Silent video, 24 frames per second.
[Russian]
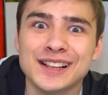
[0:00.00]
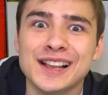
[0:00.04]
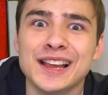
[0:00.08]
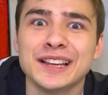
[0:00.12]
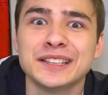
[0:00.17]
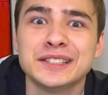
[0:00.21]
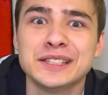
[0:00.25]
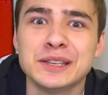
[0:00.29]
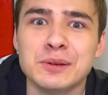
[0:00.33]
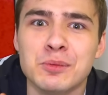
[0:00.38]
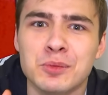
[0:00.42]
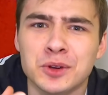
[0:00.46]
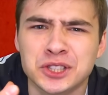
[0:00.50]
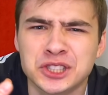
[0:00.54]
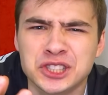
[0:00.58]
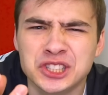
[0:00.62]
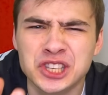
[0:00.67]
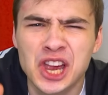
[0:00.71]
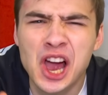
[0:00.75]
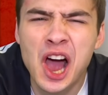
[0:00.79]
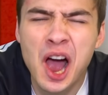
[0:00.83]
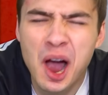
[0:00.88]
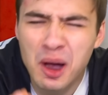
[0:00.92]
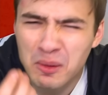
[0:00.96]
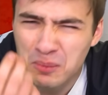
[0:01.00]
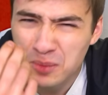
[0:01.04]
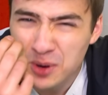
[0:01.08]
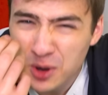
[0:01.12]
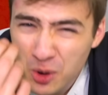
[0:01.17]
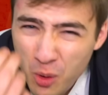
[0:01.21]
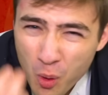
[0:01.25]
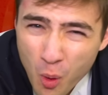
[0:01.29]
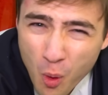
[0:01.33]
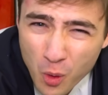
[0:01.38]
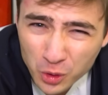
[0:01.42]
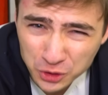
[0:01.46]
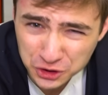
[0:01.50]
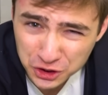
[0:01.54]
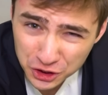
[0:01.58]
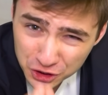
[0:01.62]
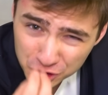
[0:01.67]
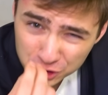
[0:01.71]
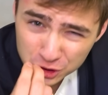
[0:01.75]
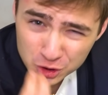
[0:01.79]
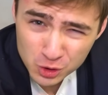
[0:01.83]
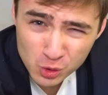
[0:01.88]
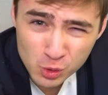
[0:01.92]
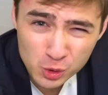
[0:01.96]
для Димы самый
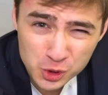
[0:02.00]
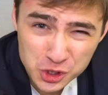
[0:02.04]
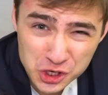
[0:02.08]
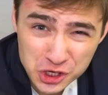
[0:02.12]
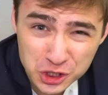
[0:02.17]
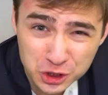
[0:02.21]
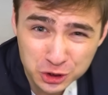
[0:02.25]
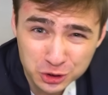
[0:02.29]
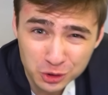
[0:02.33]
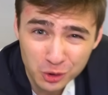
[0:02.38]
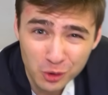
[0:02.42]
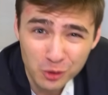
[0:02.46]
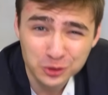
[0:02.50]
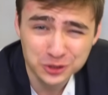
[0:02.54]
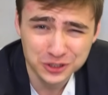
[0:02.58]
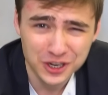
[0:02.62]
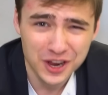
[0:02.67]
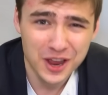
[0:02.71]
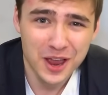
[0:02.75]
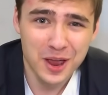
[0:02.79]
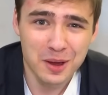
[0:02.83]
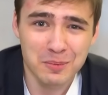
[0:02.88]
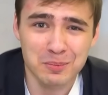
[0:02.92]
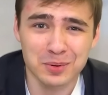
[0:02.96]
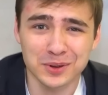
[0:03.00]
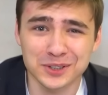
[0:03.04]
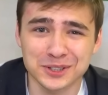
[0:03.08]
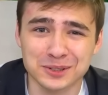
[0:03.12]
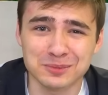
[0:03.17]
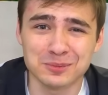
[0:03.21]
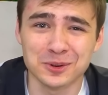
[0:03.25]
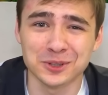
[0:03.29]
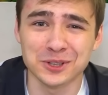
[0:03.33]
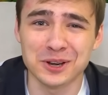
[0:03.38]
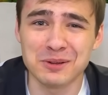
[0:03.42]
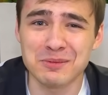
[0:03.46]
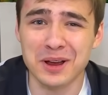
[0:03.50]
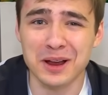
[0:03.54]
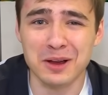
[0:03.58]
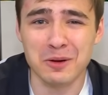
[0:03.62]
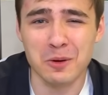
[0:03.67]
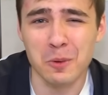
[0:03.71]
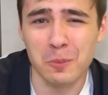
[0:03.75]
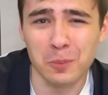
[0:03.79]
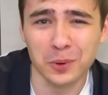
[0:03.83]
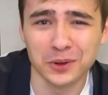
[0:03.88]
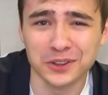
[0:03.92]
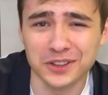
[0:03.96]
острый жгучий соус. Посмотрим, как
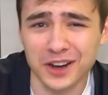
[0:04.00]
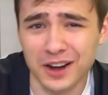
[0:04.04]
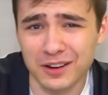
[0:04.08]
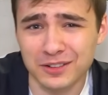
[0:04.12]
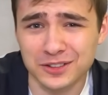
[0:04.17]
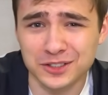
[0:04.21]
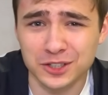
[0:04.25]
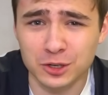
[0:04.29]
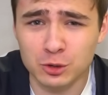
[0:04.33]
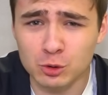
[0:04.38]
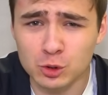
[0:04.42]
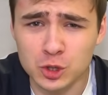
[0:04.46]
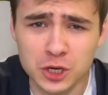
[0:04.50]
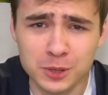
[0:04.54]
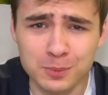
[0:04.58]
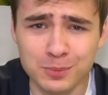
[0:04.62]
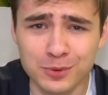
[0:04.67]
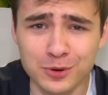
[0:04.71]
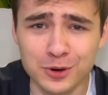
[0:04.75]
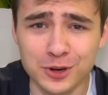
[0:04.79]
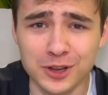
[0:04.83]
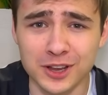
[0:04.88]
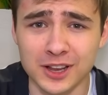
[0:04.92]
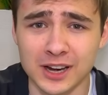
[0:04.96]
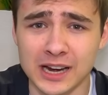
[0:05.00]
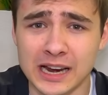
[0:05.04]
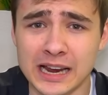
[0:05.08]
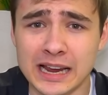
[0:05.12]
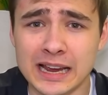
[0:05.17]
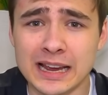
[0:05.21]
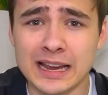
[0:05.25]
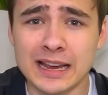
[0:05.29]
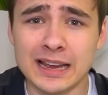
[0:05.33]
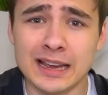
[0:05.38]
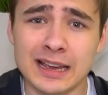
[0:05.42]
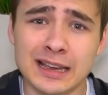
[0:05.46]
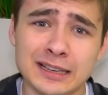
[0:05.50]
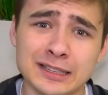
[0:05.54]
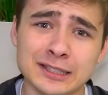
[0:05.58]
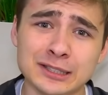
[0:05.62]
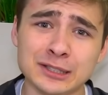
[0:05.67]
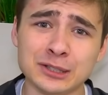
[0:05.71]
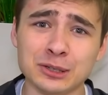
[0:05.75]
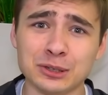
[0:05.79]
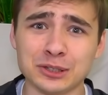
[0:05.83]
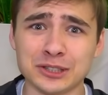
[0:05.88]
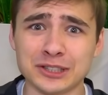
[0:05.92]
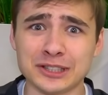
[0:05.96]
ему понравится кушать бургер
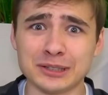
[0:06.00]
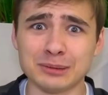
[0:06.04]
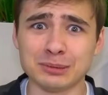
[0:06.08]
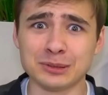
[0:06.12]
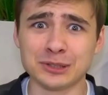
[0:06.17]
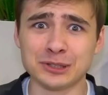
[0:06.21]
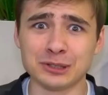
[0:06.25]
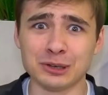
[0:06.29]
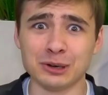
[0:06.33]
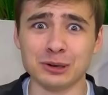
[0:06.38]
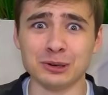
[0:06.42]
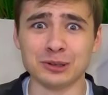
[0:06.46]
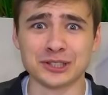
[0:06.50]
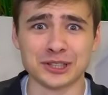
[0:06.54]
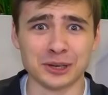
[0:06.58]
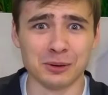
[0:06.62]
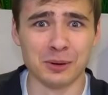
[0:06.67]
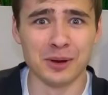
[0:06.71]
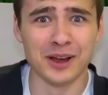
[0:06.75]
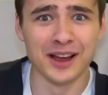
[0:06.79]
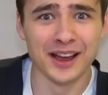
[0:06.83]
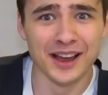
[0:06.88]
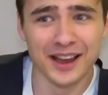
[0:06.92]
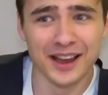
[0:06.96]
с острым соусом.